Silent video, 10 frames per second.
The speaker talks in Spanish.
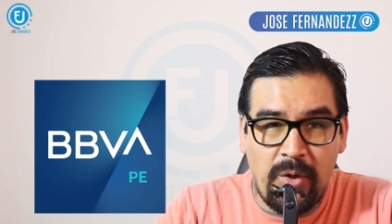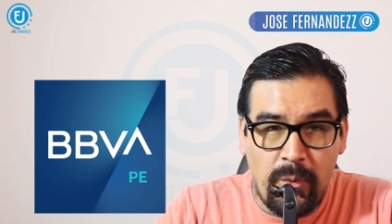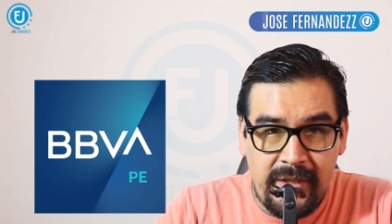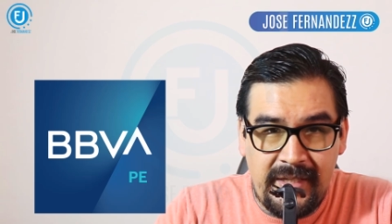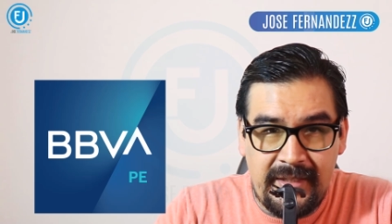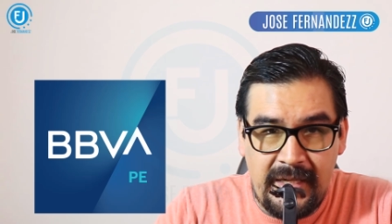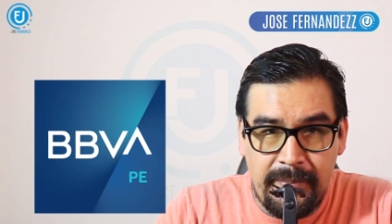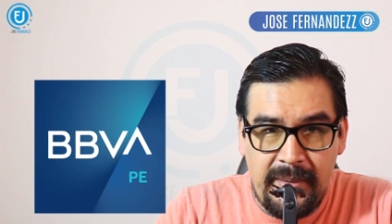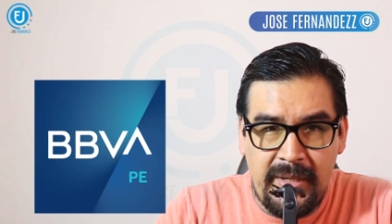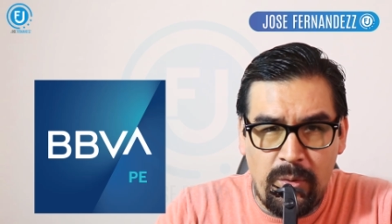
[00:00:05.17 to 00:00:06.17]
en cuenta del
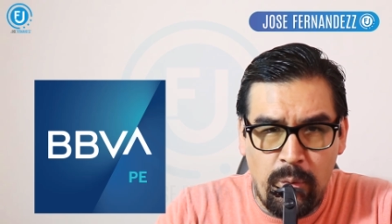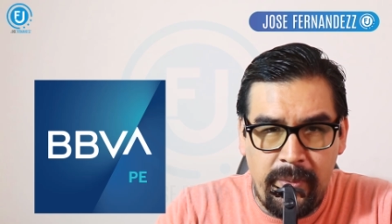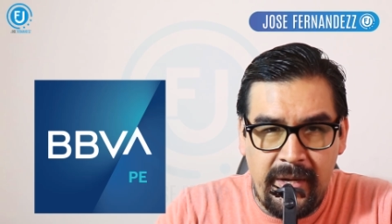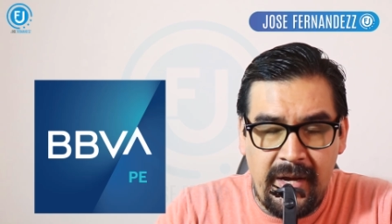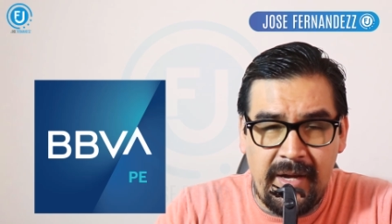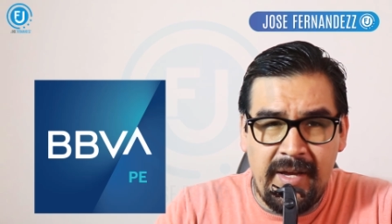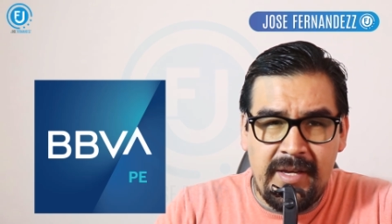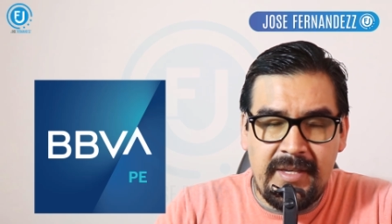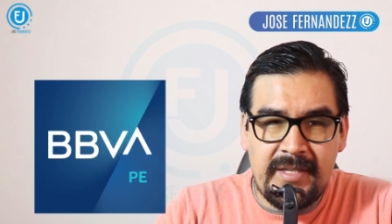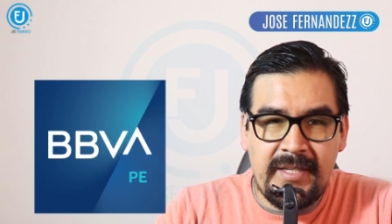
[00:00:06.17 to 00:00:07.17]
BBVA,
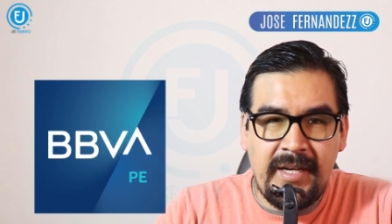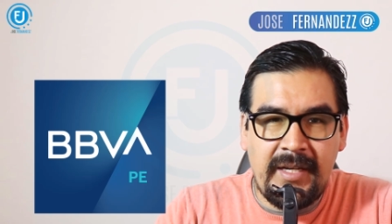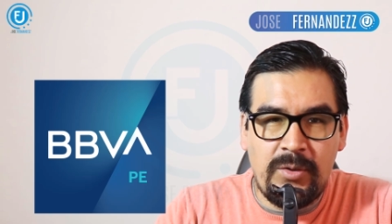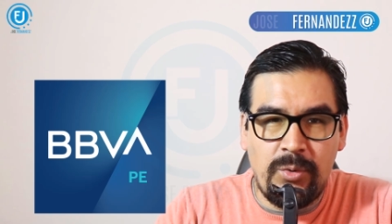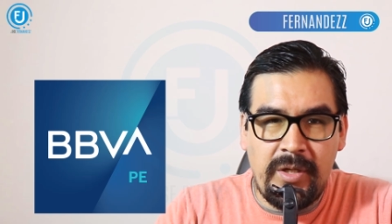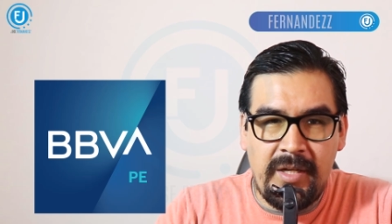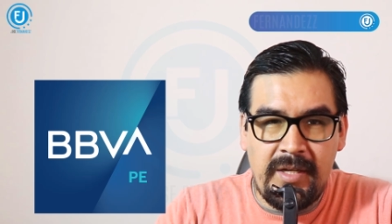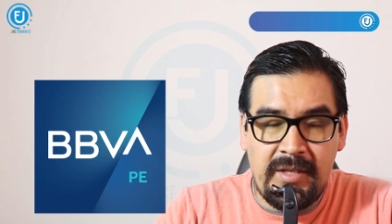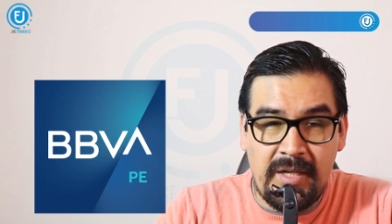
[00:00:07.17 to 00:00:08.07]
ya sea que tu DNI